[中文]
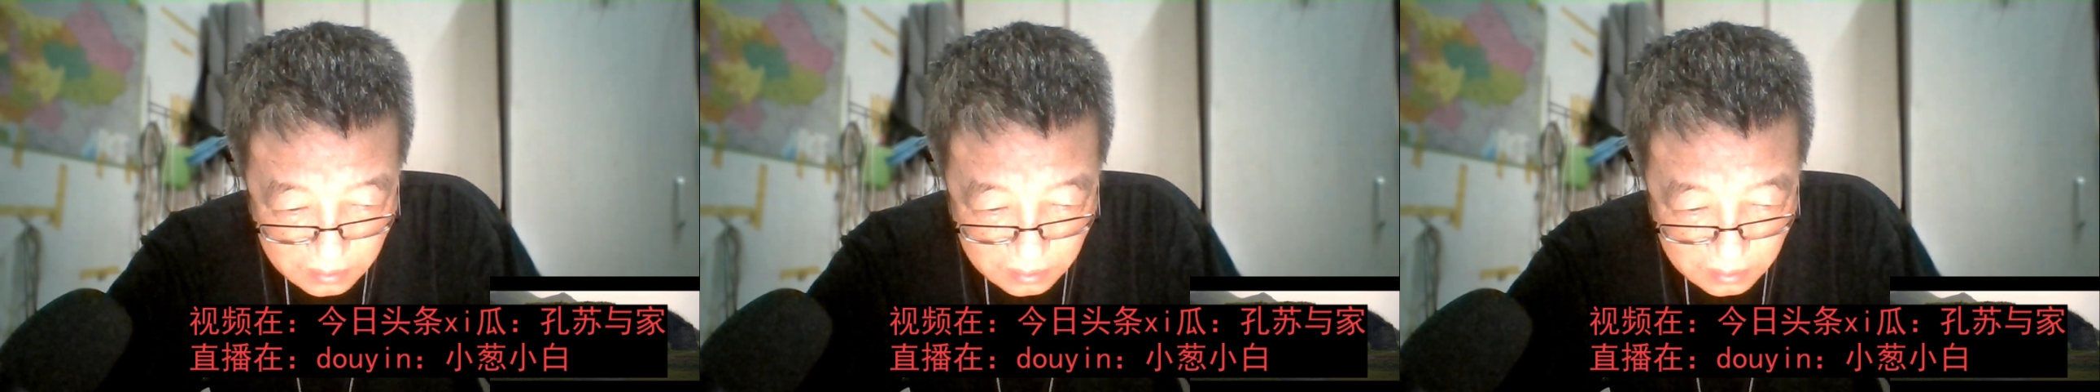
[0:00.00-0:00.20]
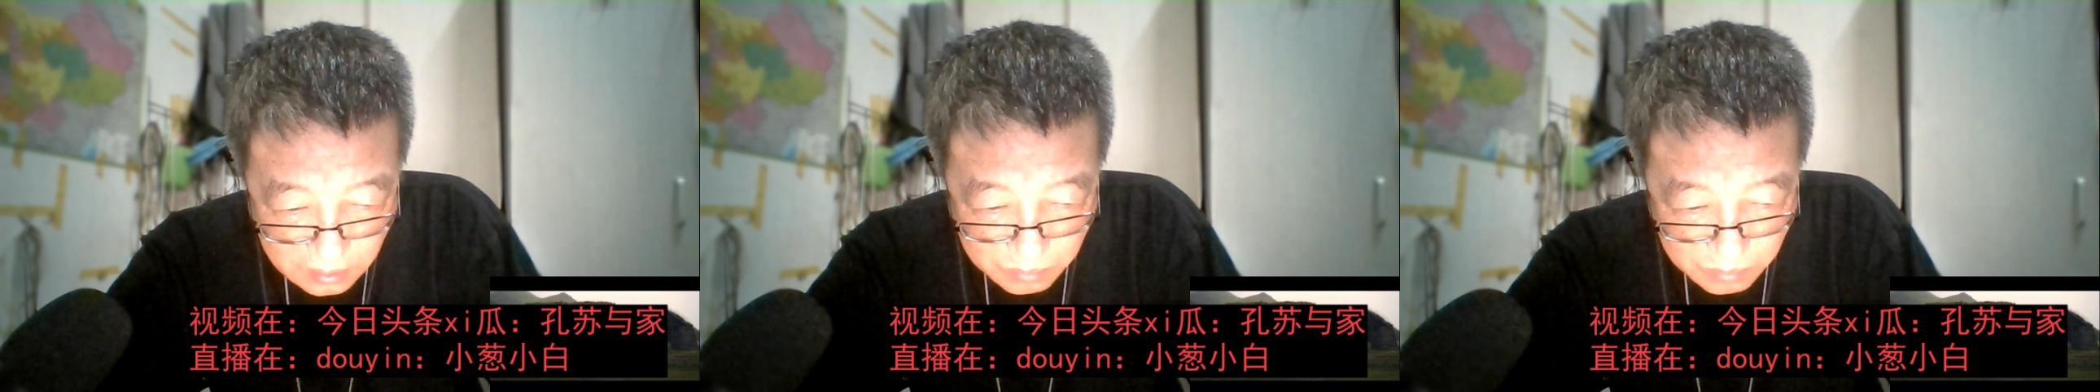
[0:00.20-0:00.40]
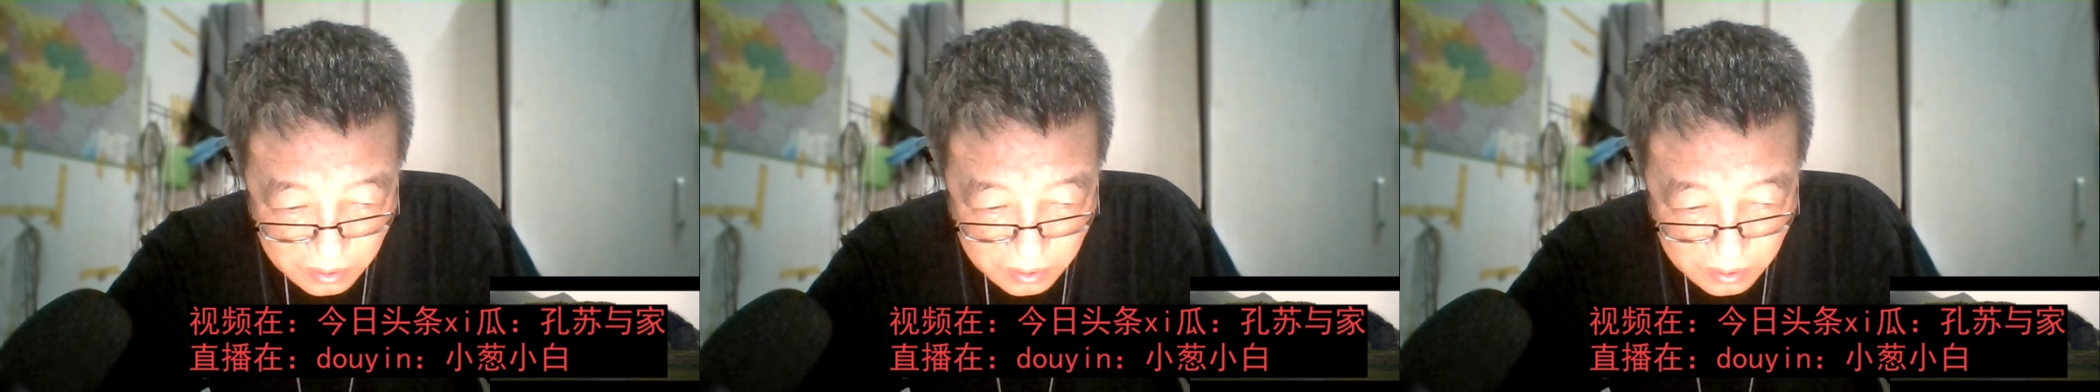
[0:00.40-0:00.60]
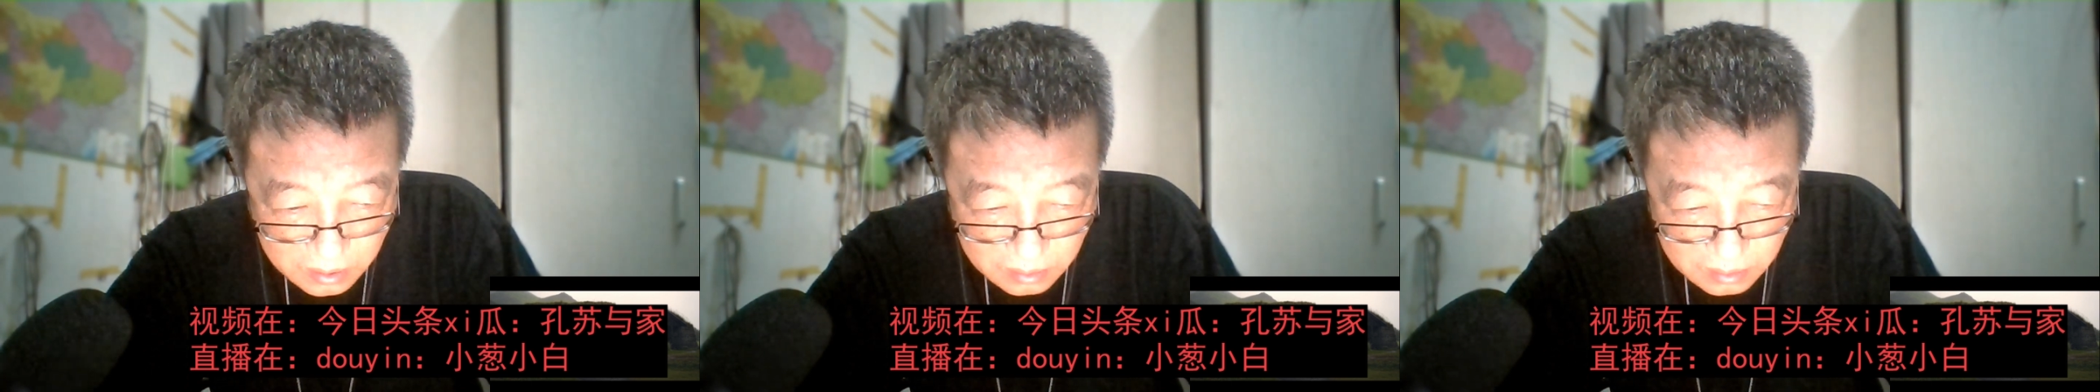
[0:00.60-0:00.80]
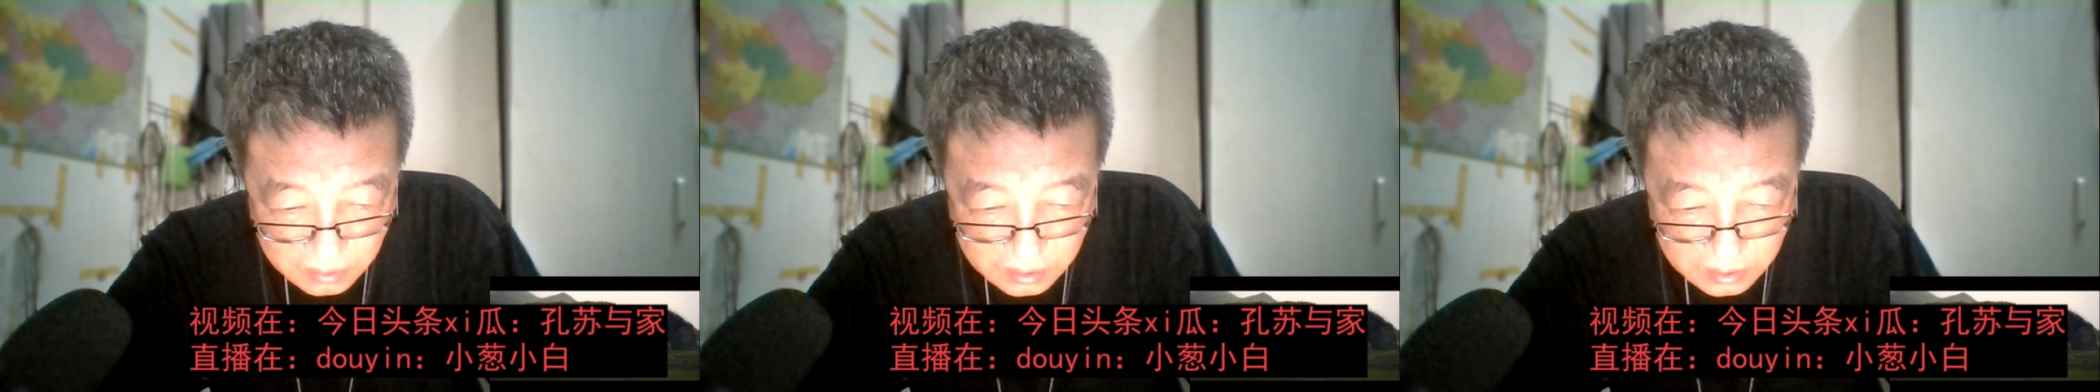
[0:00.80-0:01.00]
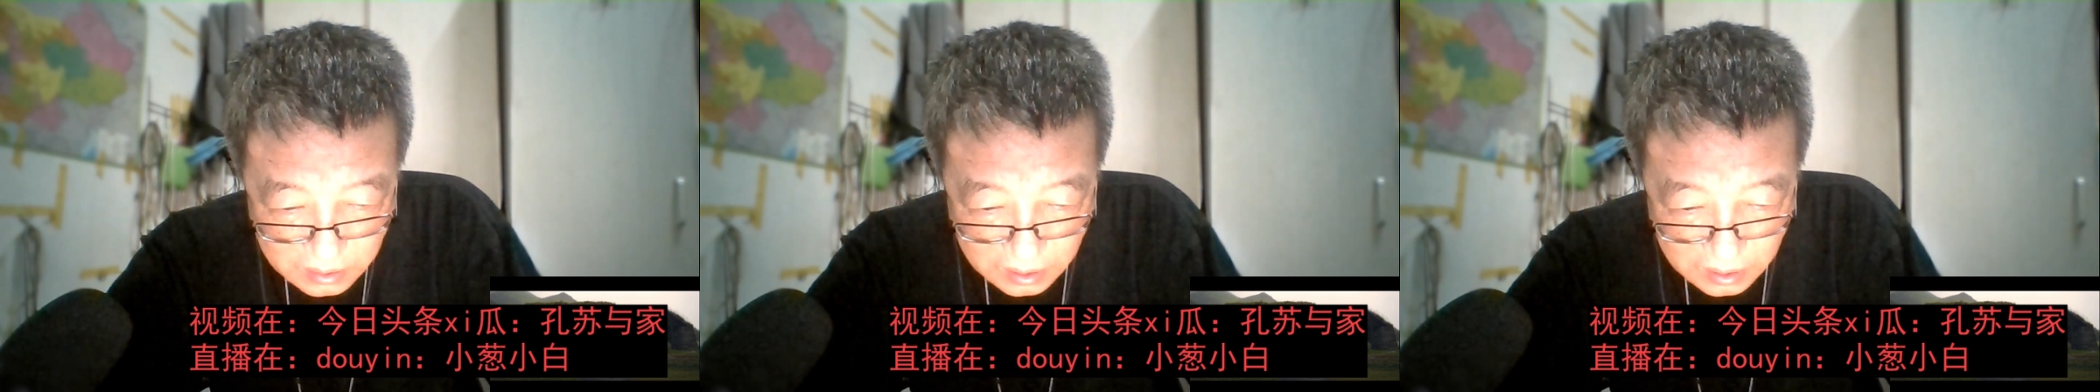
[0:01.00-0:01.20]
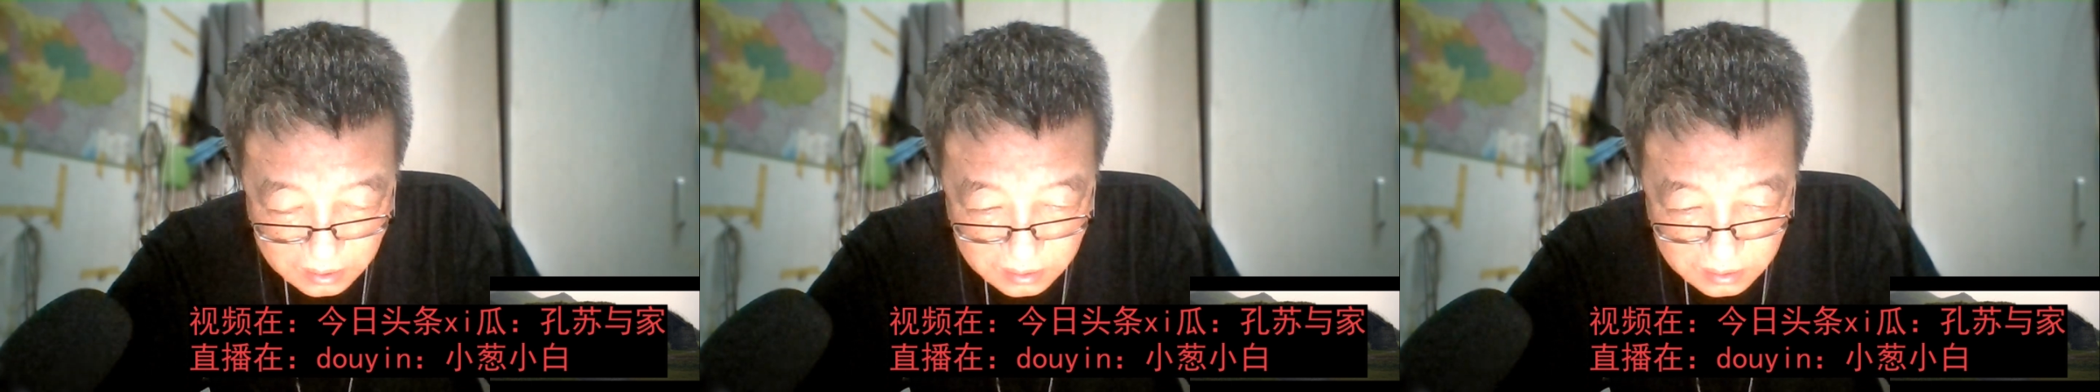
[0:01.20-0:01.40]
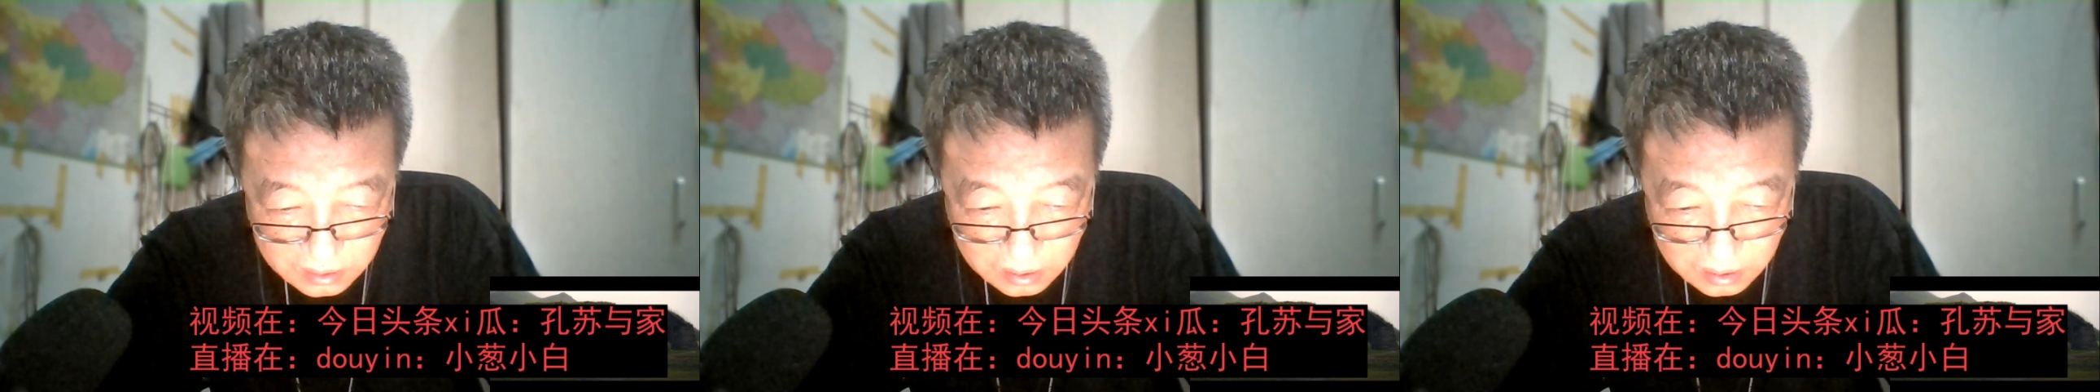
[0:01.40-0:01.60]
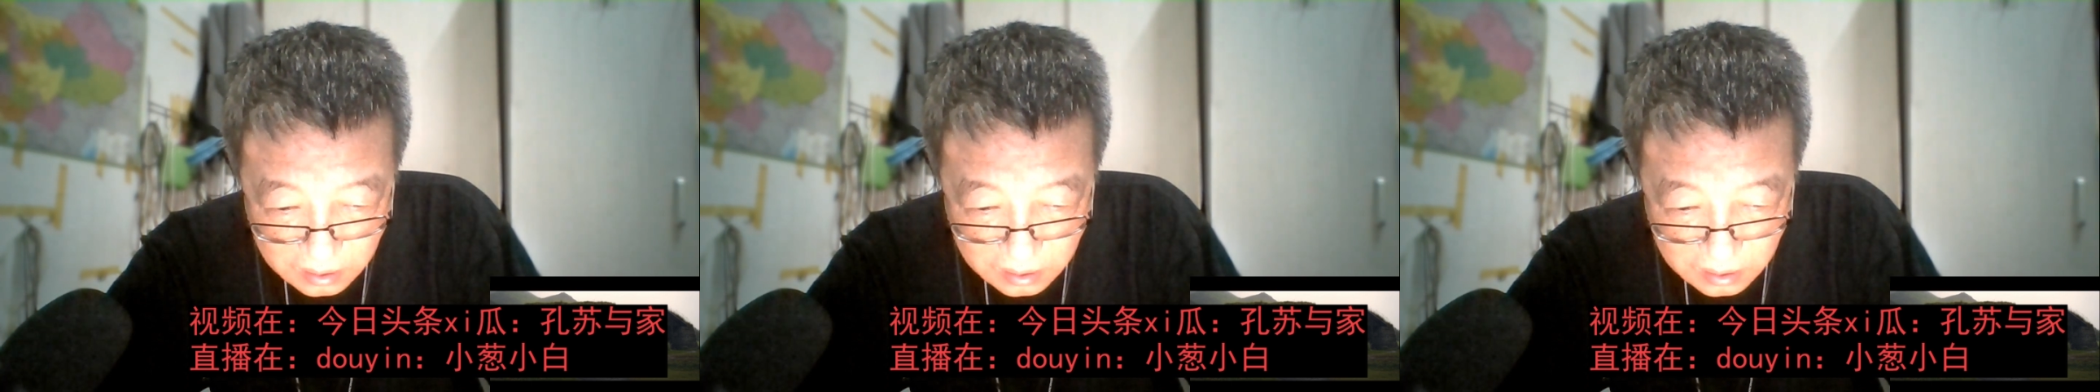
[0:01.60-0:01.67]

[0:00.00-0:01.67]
更不可能有其他的事儿。